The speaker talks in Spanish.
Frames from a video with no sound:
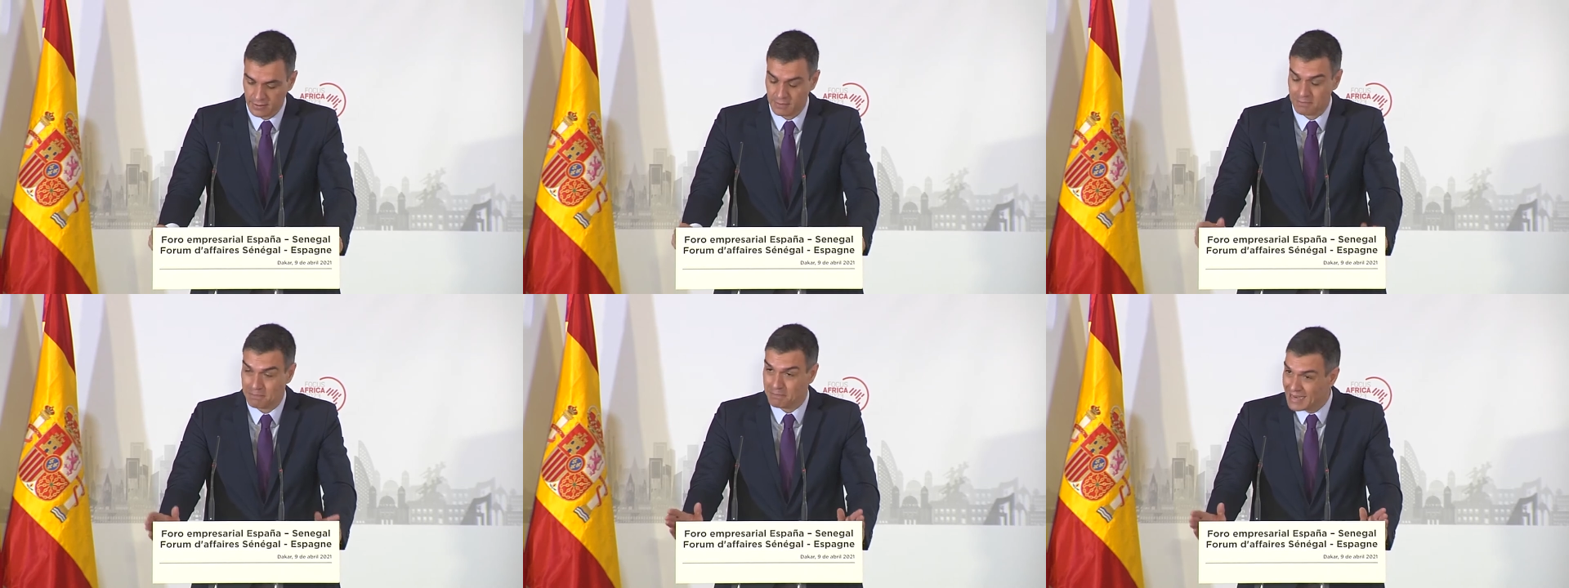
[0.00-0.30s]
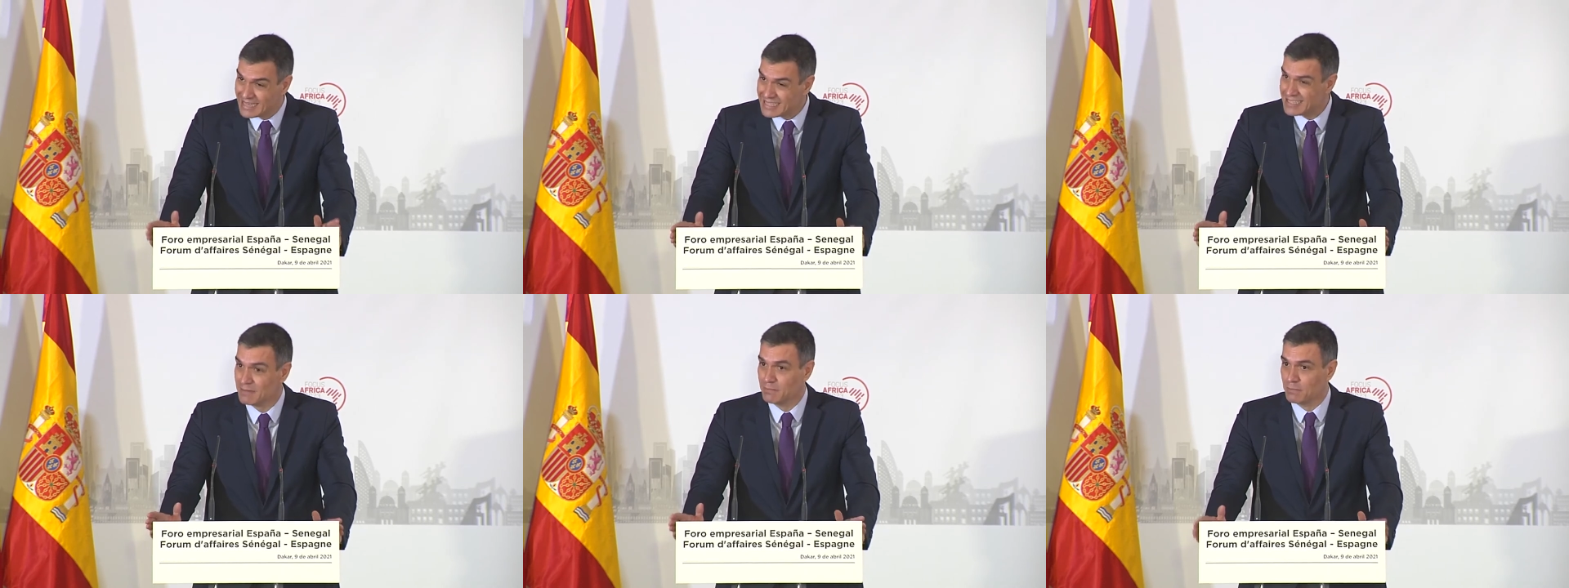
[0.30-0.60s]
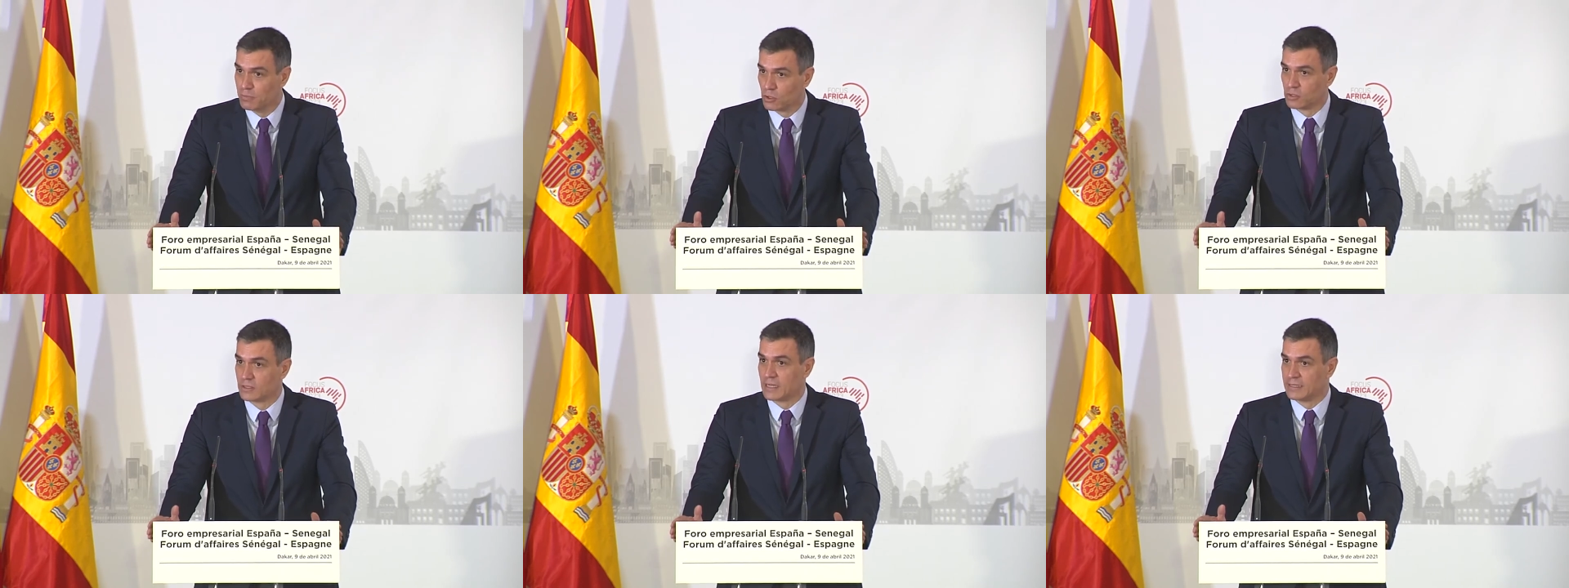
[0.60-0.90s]
más
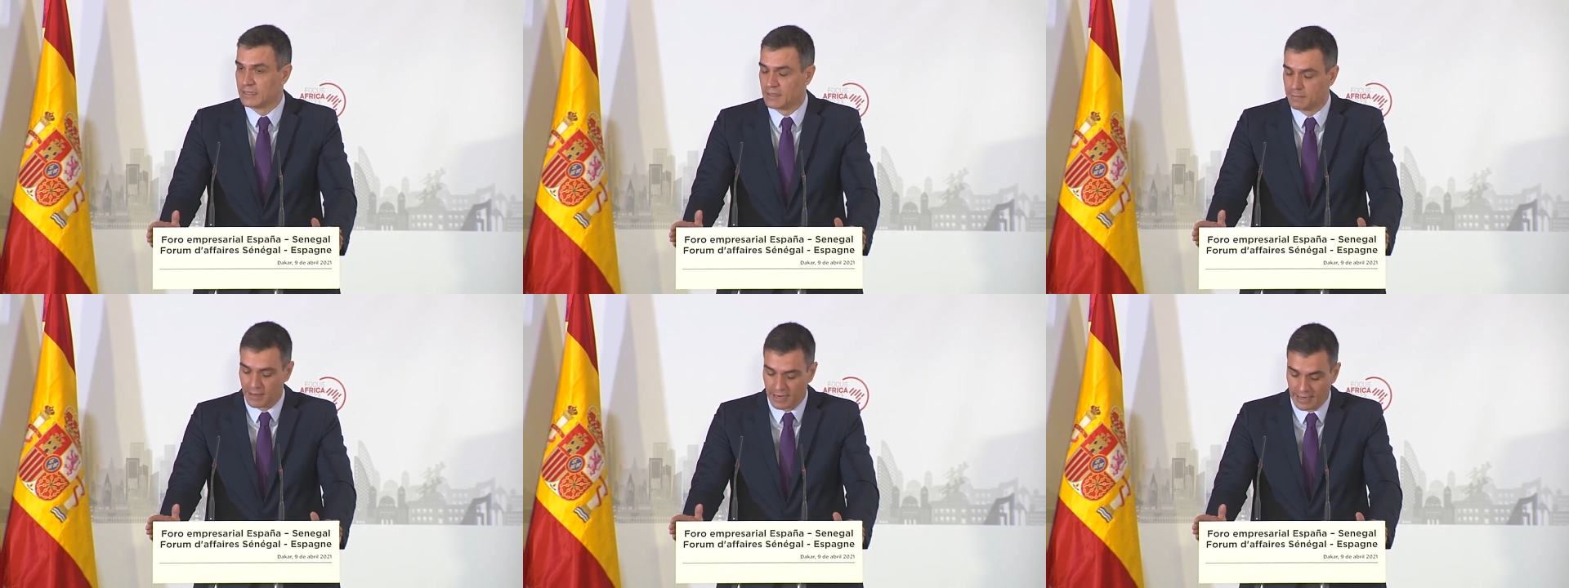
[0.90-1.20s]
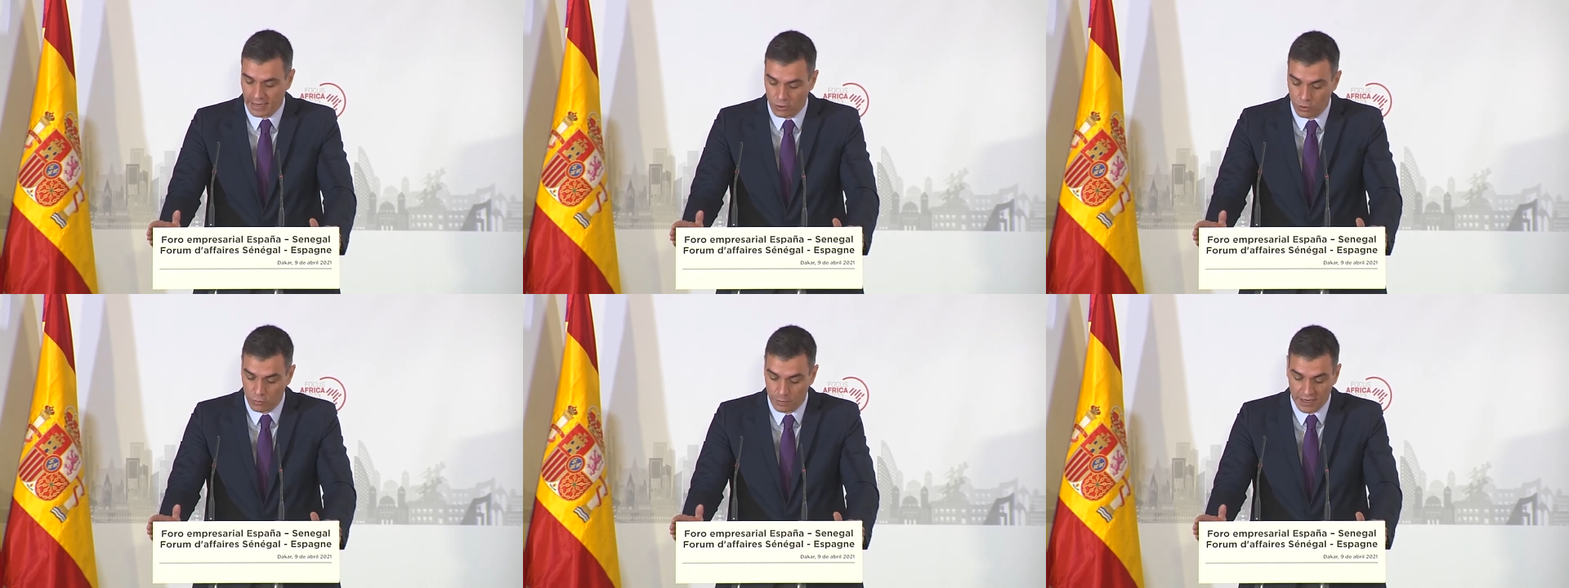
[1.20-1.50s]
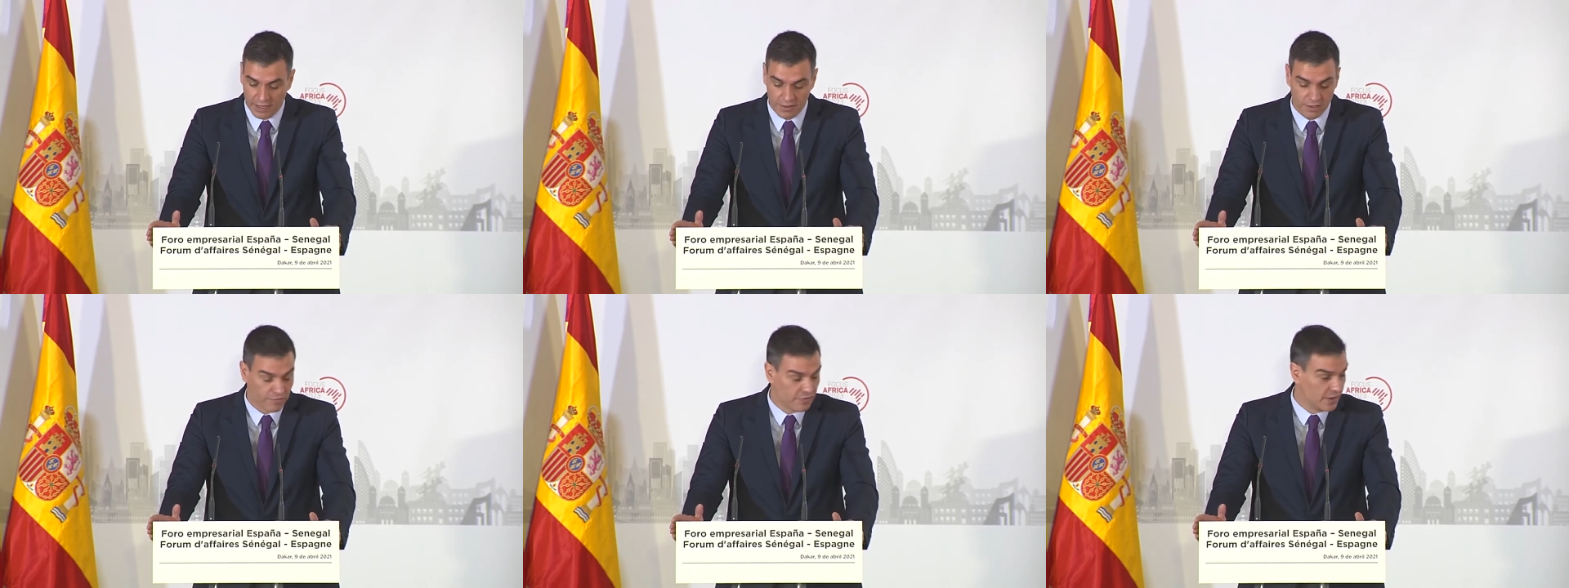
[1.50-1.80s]
importante para la
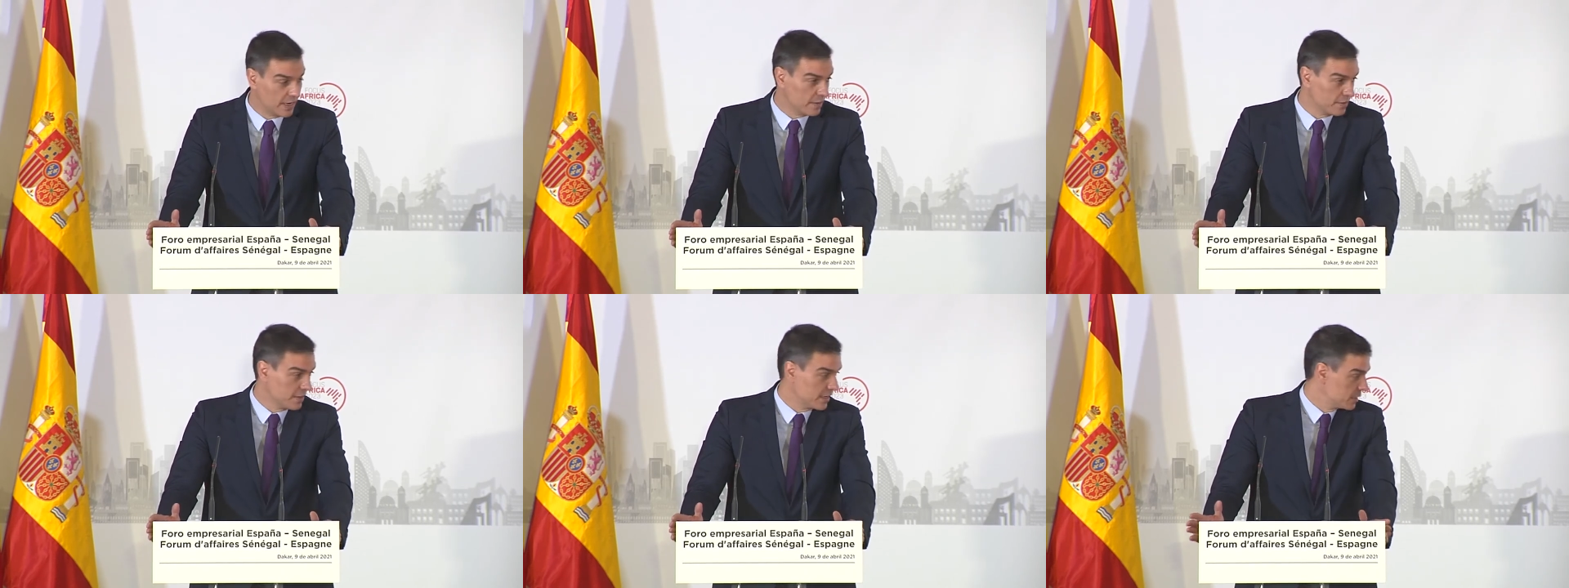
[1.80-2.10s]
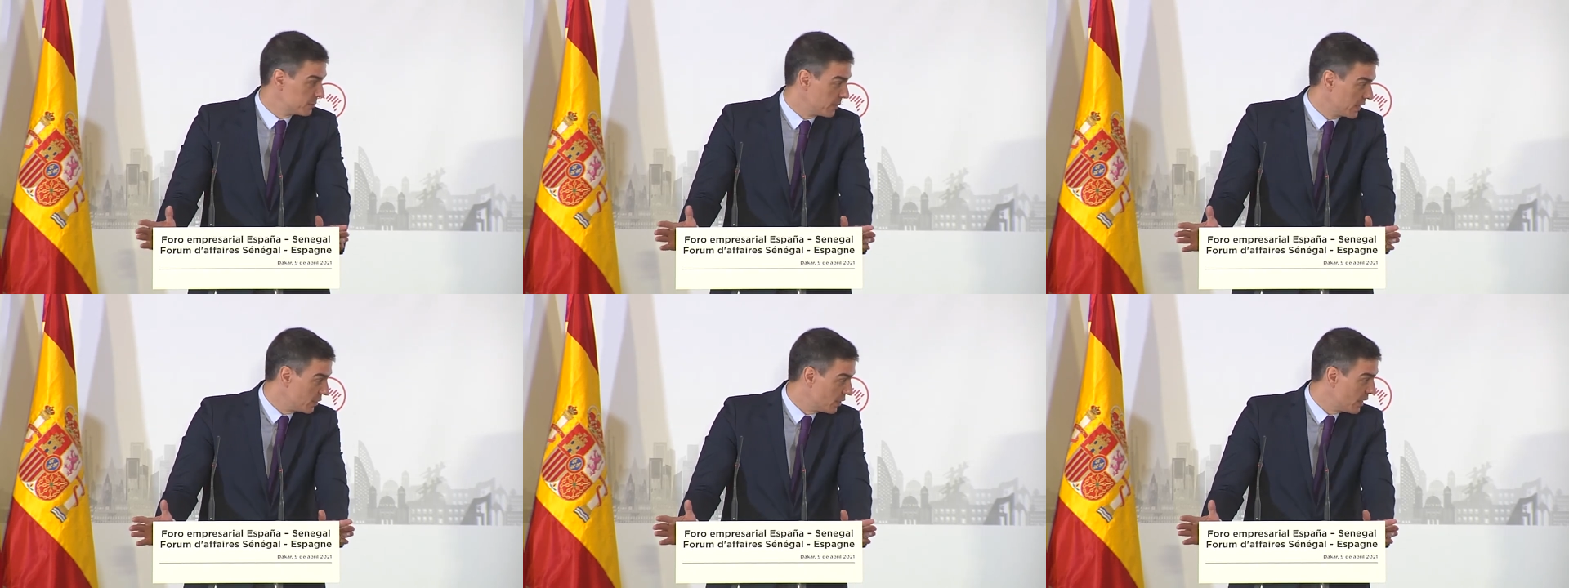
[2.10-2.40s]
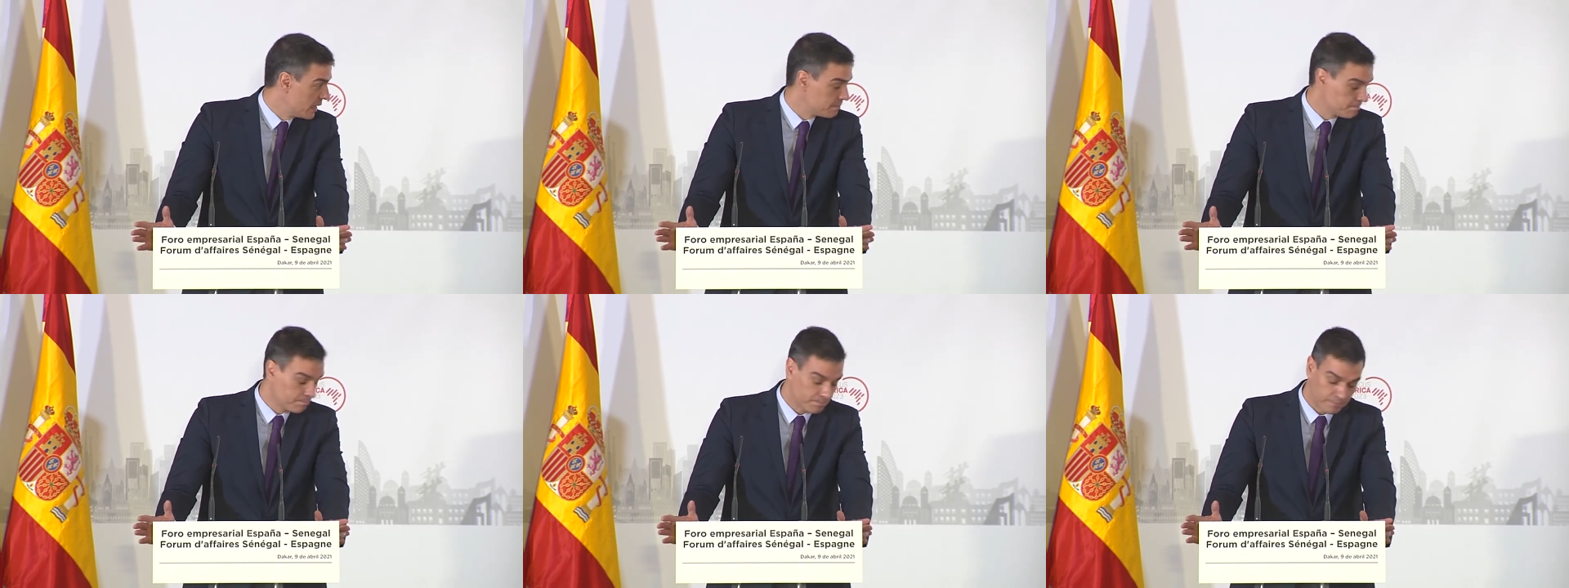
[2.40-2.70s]
cooperación financiera española